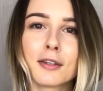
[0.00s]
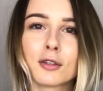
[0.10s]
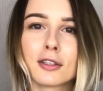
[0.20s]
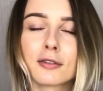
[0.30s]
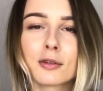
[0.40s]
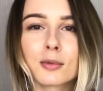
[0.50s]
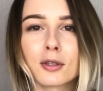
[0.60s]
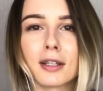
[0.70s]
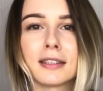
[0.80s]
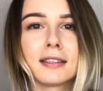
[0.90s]
Но дело в том,
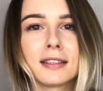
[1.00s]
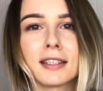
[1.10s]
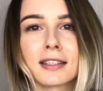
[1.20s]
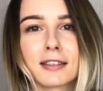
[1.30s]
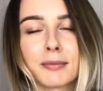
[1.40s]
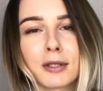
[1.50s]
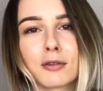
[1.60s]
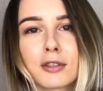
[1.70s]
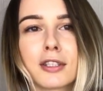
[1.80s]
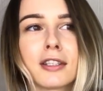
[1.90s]
что один текст в
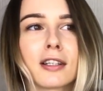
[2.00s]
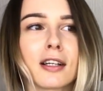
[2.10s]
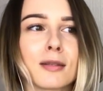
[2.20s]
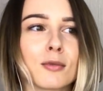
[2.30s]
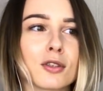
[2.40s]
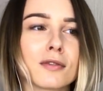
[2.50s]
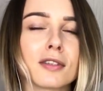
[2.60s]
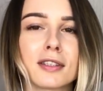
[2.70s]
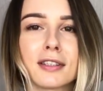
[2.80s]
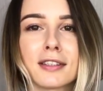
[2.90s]
первую очередь никак не может
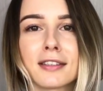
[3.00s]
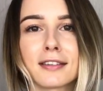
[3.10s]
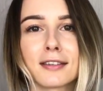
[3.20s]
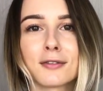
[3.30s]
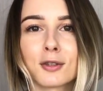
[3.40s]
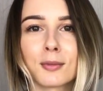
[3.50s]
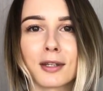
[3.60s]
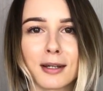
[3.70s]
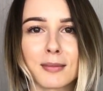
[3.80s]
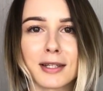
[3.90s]
выразить э, все
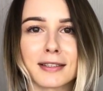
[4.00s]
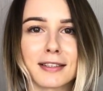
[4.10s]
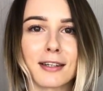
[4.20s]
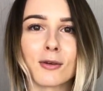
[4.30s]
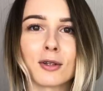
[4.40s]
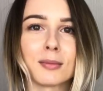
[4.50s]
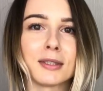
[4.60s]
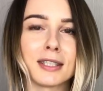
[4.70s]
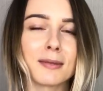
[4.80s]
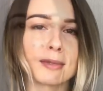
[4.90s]
многообразие какой-либо
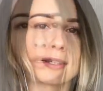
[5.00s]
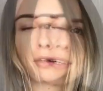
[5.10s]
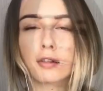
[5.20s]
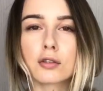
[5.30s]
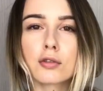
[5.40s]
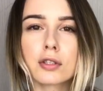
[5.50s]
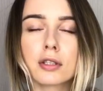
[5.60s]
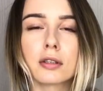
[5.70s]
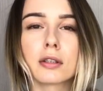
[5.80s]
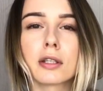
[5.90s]
темы. Так что же
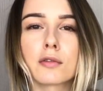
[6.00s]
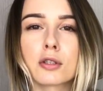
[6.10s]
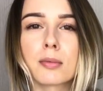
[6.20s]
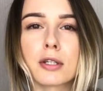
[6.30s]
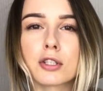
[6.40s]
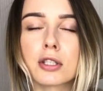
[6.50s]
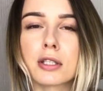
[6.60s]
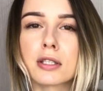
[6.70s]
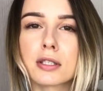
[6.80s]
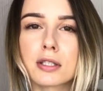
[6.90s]
делать для того, чтобы
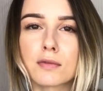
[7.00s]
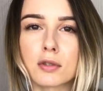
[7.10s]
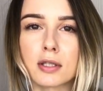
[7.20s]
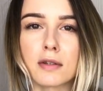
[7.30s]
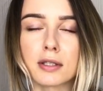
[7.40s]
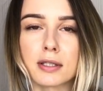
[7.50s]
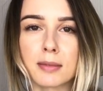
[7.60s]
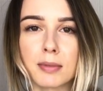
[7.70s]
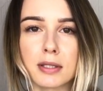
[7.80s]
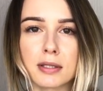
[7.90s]
расширить свой словарный
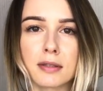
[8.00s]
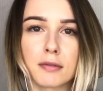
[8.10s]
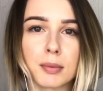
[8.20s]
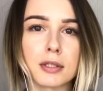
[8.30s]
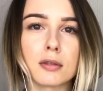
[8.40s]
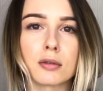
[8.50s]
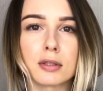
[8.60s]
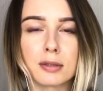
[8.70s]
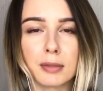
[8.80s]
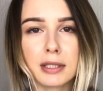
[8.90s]
запас в
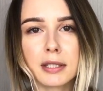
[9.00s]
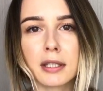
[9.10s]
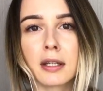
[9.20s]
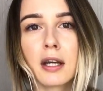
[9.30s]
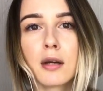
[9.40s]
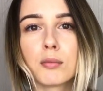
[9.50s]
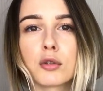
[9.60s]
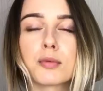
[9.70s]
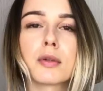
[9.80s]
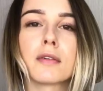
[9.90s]
определенной тематике,
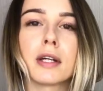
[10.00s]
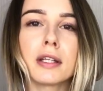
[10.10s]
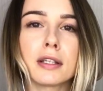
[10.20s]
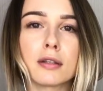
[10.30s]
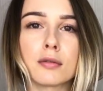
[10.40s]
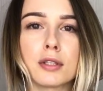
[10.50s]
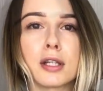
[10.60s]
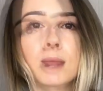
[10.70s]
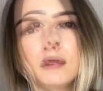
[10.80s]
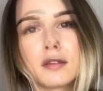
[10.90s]
мочь поговорить на эту
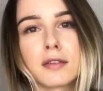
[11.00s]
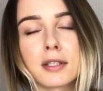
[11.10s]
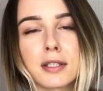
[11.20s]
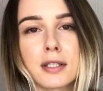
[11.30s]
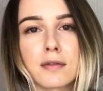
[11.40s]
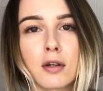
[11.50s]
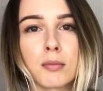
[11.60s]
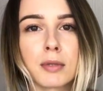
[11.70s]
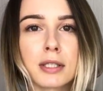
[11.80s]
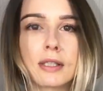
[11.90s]
тему, правильно выразить
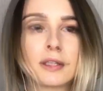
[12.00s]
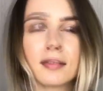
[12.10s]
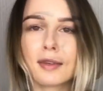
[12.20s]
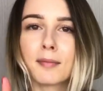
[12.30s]
свою мысль?